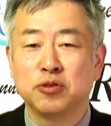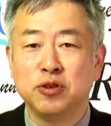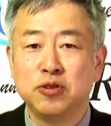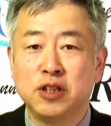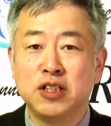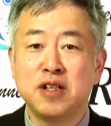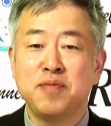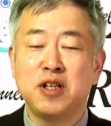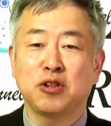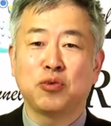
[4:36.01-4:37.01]
そういう偽善
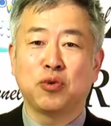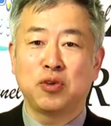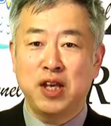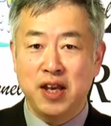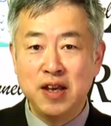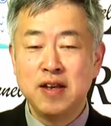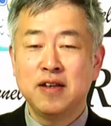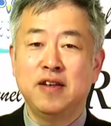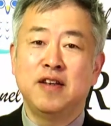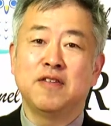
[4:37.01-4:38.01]
めいたところで、
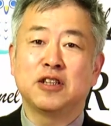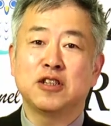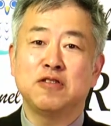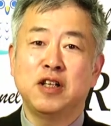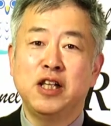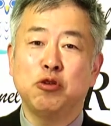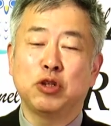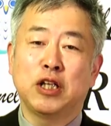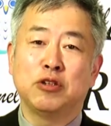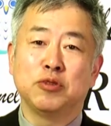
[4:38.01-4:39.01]
えー、私はいい子
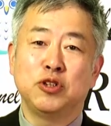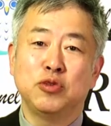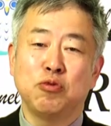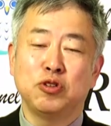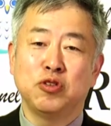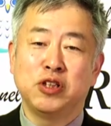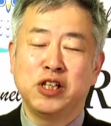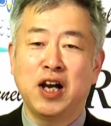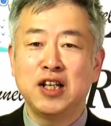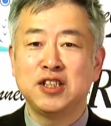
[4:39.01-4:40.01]
だけども中国人を
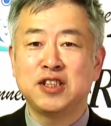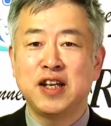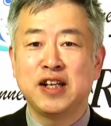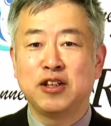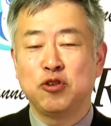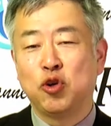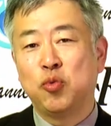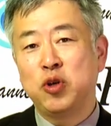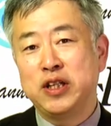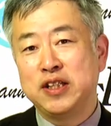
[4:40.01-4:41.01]
批判したいなんていう
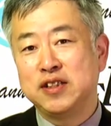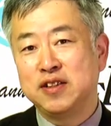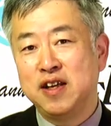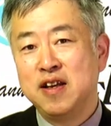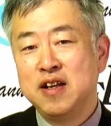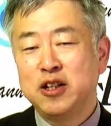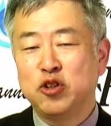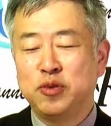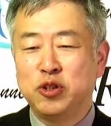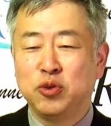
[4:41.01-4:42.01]
思いでですね、
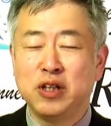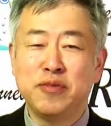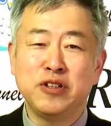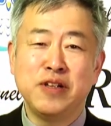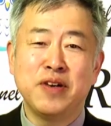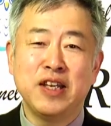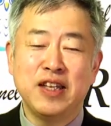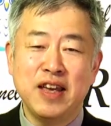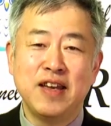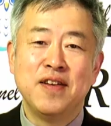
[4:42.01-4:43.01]
人々を煙に巻
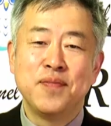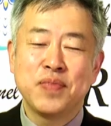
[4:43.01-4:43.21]
いて、